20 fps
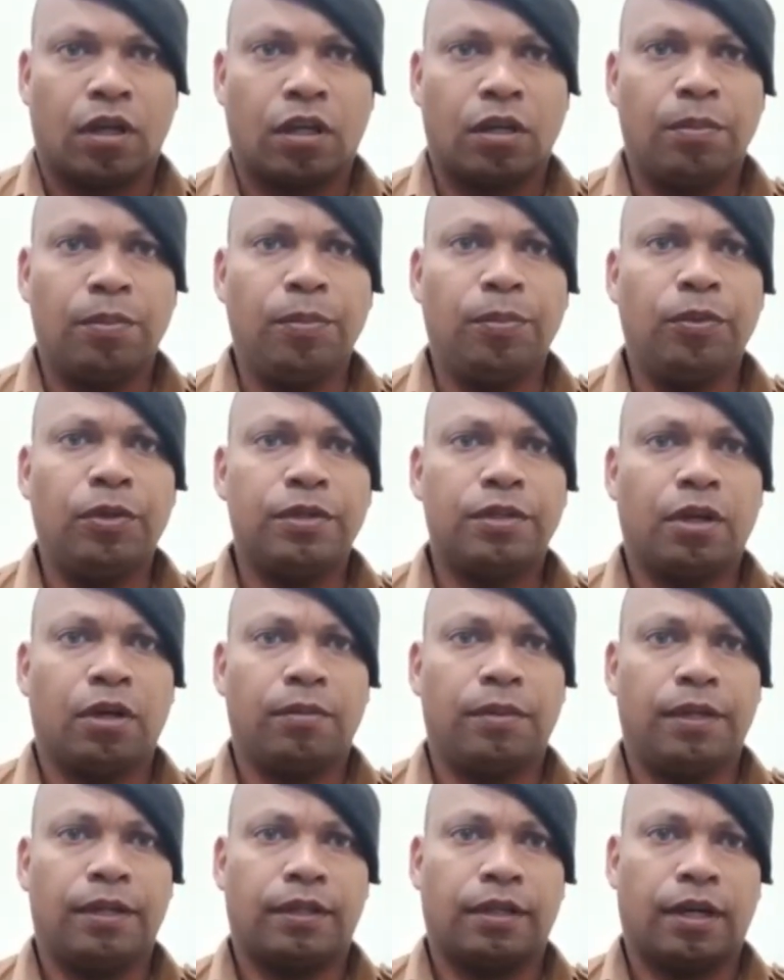Equipe
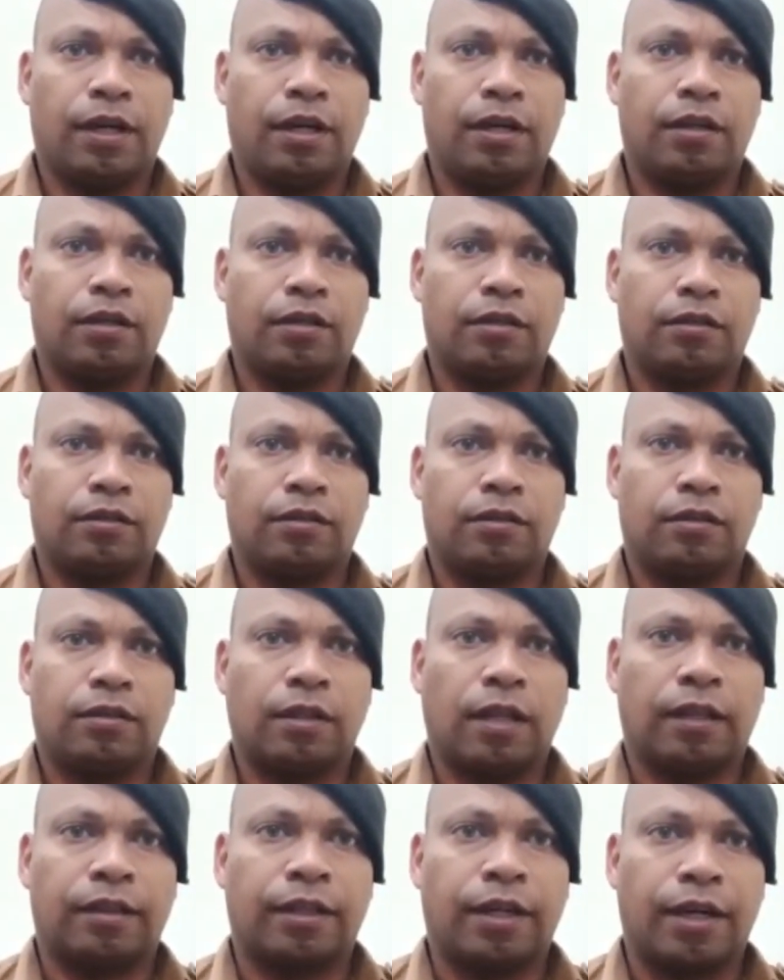policial militar,
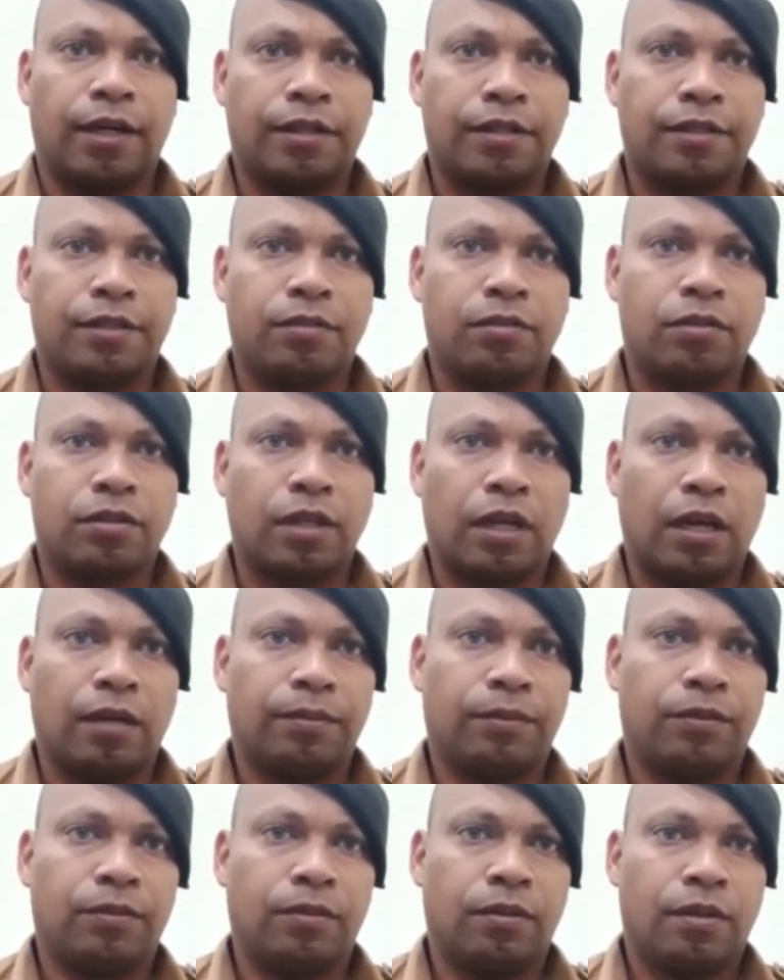na tarde de
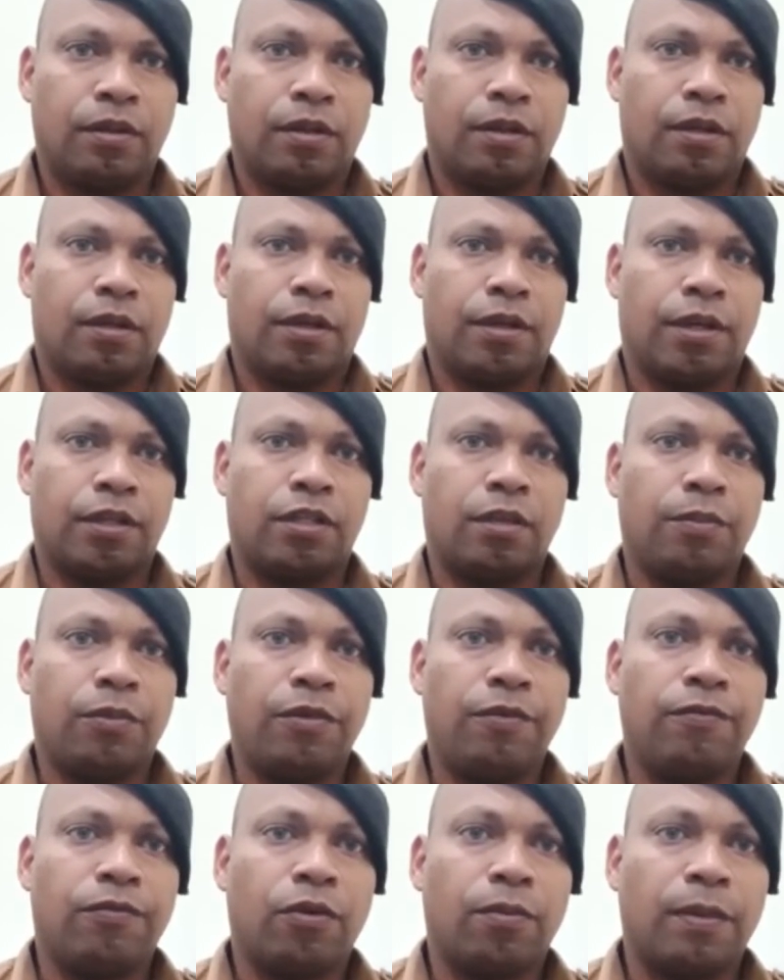sábado,
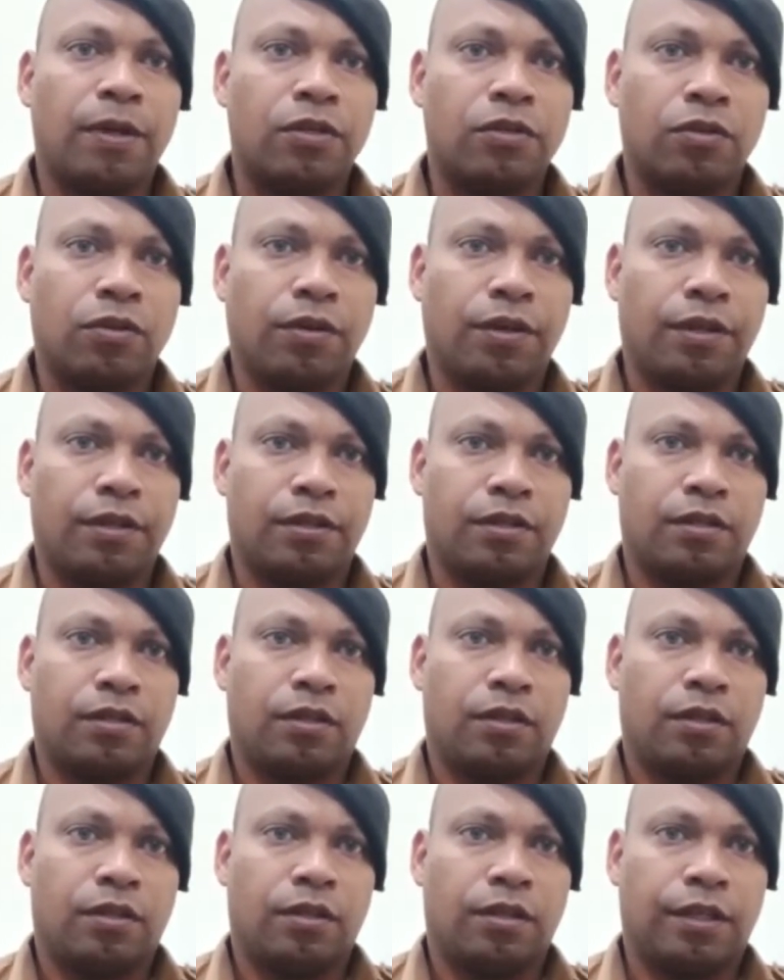recebeu
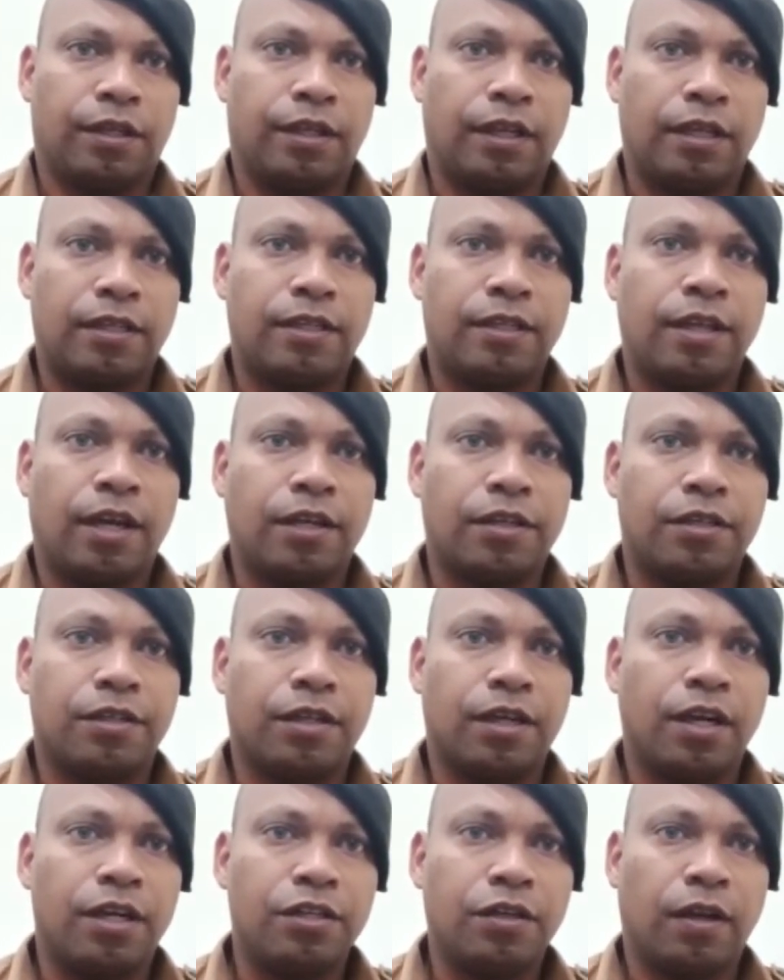informações de que na cidade
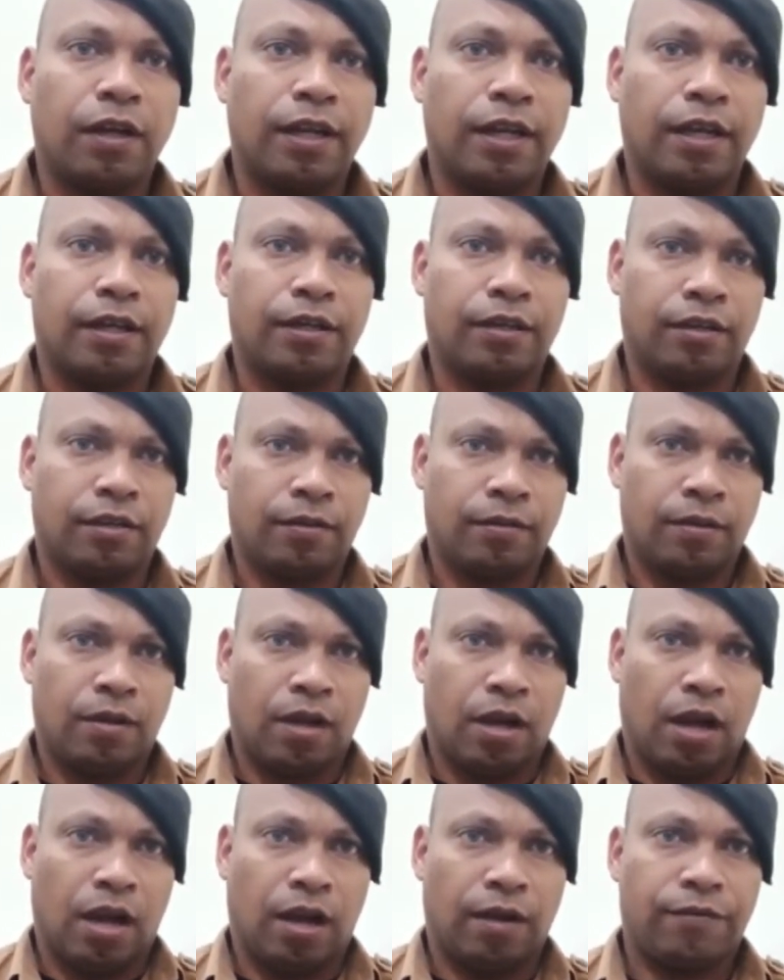de Rancho Alegre
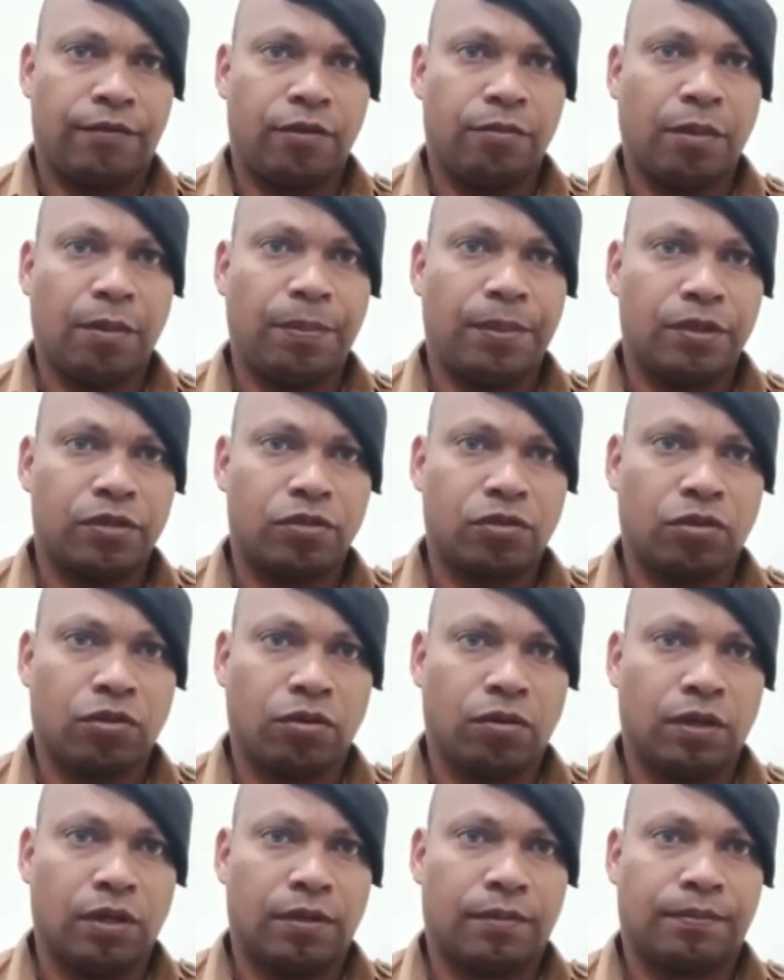havia uma
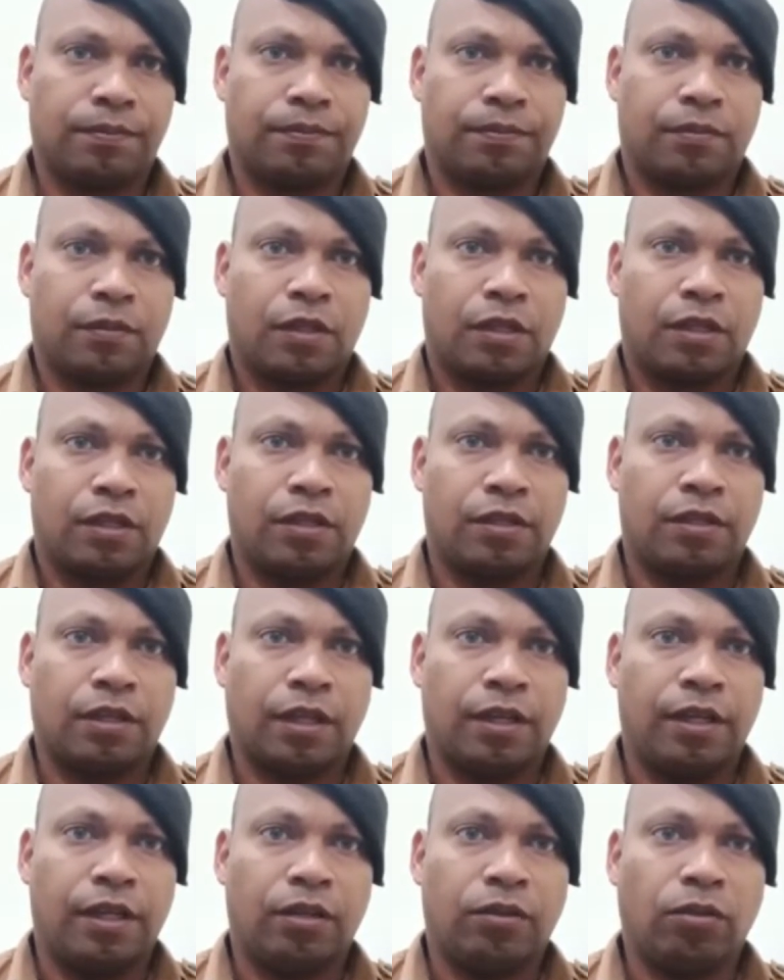pessoa que
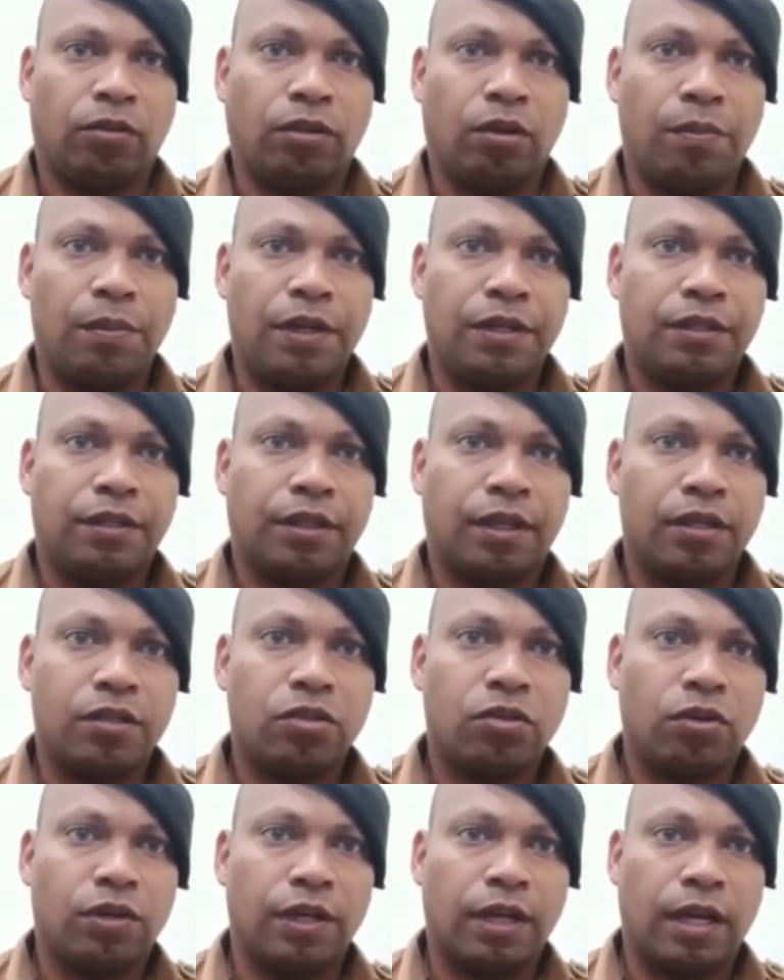estaria totalmente
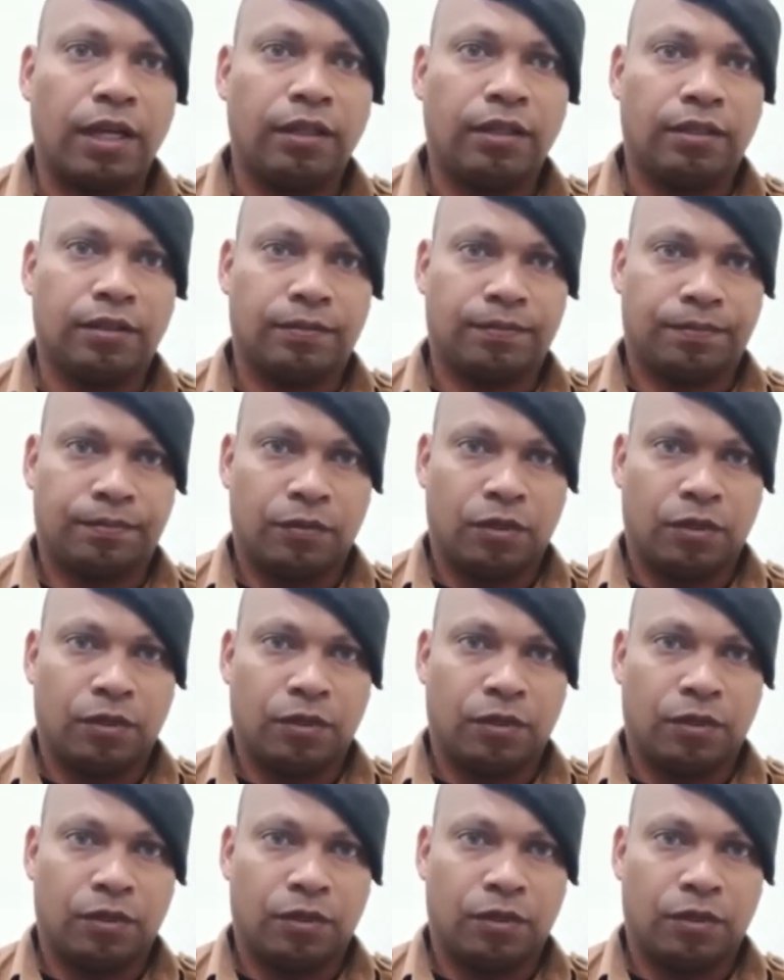transtornada,